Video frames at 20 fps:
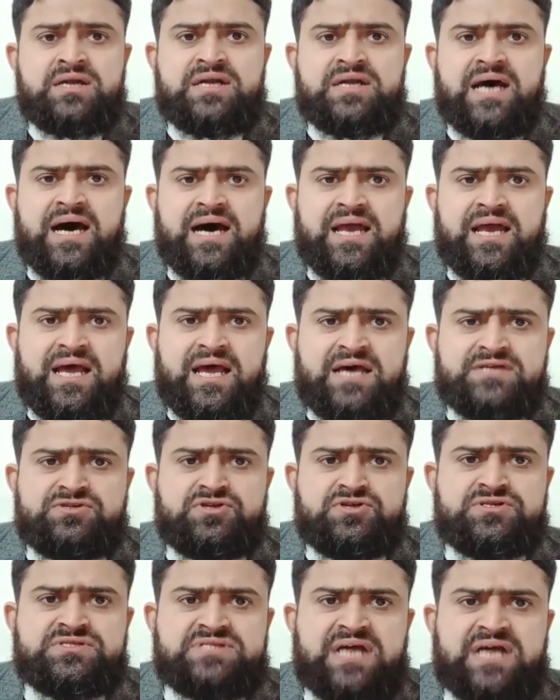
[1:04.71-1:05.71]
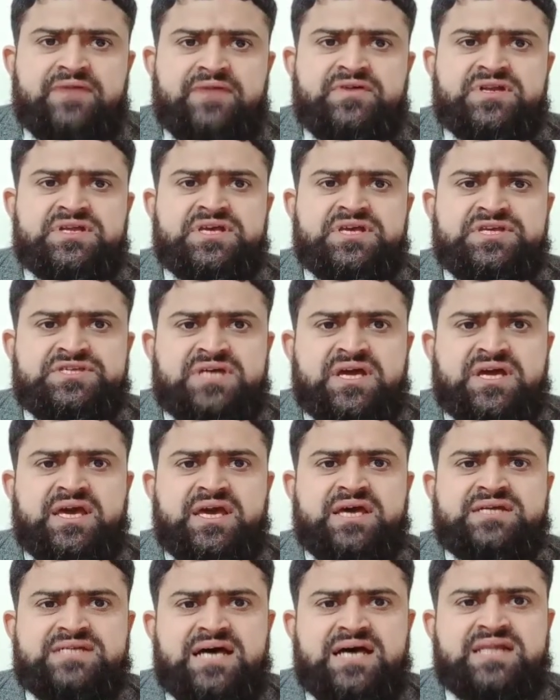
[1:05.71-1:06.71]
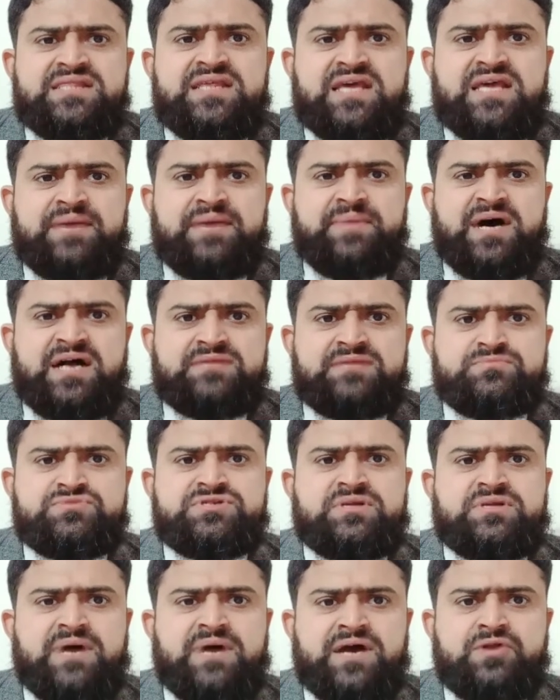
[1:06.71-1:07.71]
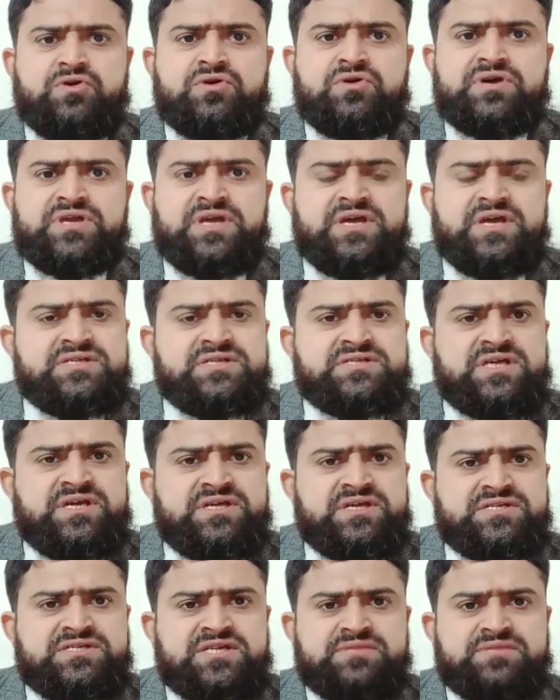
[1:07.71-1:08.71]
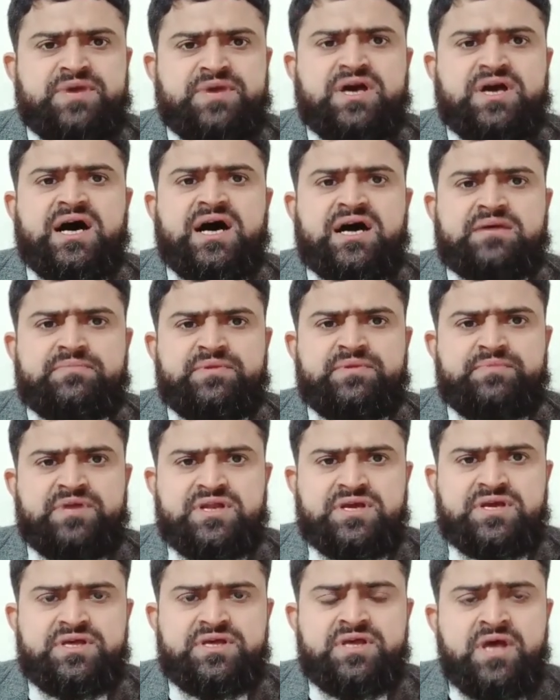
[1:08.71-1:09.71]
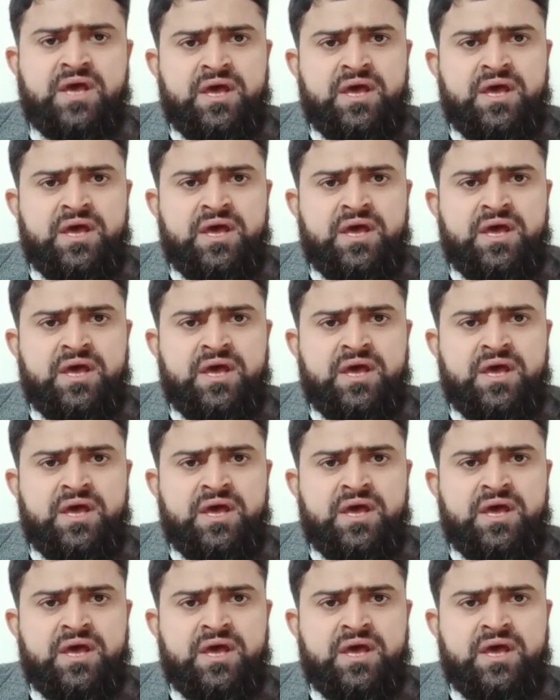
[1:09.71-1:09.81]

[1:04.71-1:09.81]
अठारह सौ सतावन की जंग आज़ादी के बाद मुसलमानों की रही सही इज्जत भी खाक में मिल गई